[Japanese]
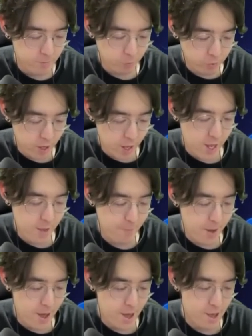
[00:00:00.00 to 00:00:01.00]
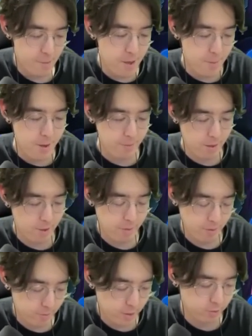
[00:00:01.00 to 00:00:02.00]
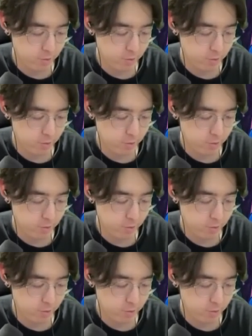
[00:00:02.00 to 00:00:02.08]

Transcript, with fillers: もうね、やっぱ、まあまあまあまあね、